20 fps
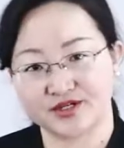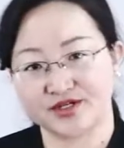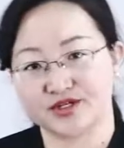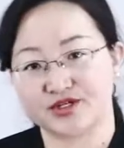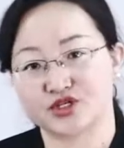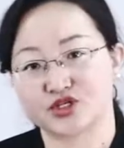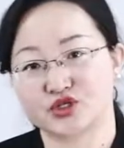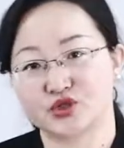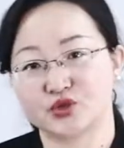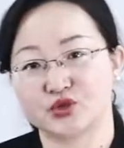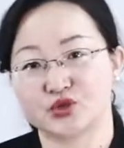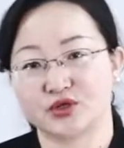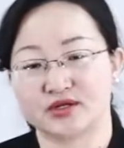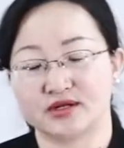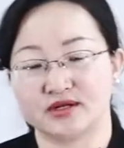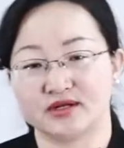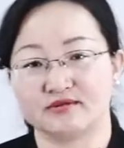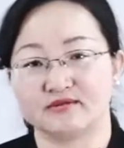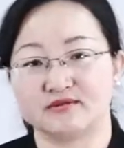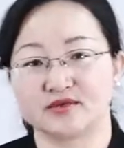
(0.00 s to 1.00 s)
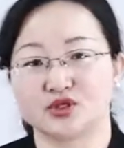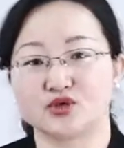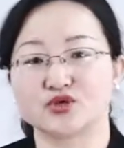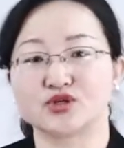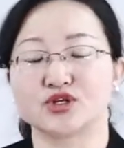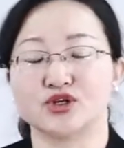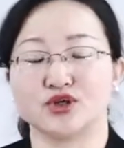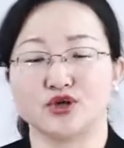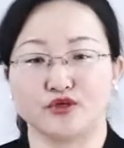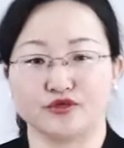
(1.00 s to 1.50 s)
人受罪的人，都
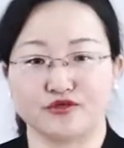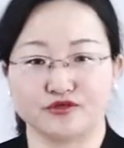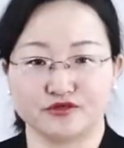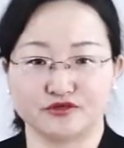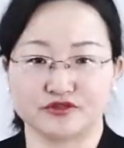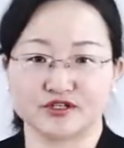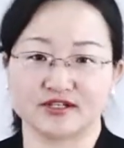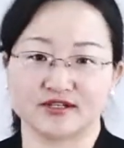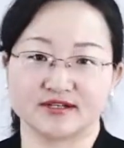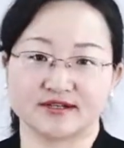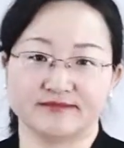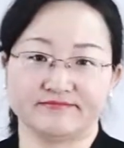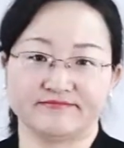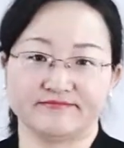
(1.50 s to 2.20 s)
是有福之人。